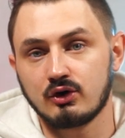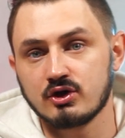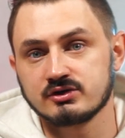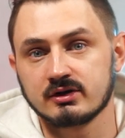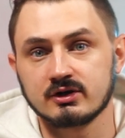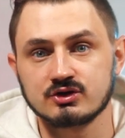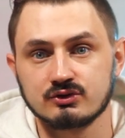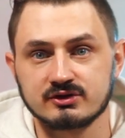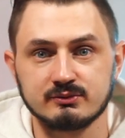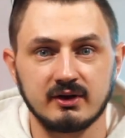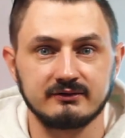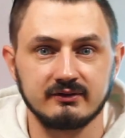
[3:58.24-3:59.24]
розыгрыш у
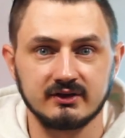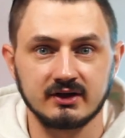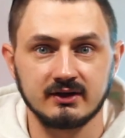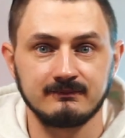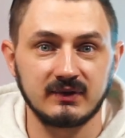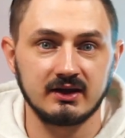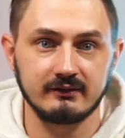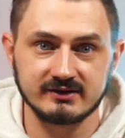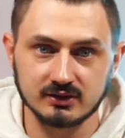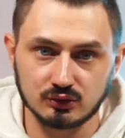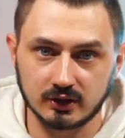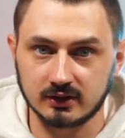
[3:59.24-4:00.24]
себя в Твиттере
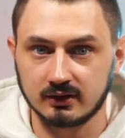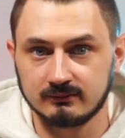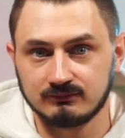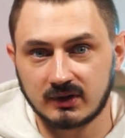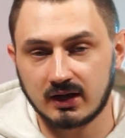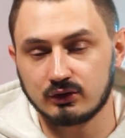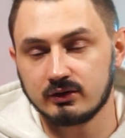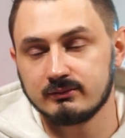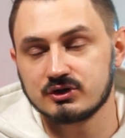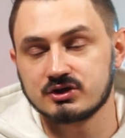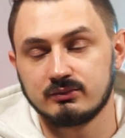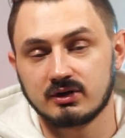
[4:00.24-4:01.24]
NFT токена, который
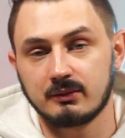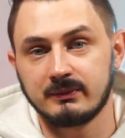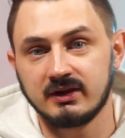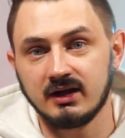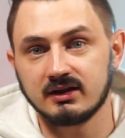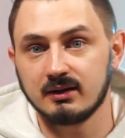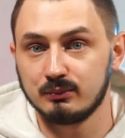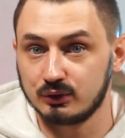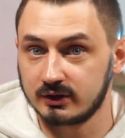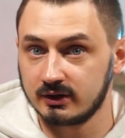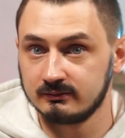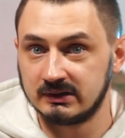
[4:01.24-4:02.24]
можно будет обменять на
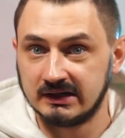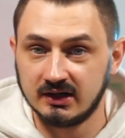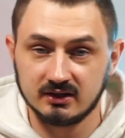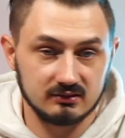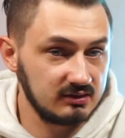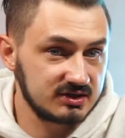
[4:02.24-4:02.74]
бургер. Но,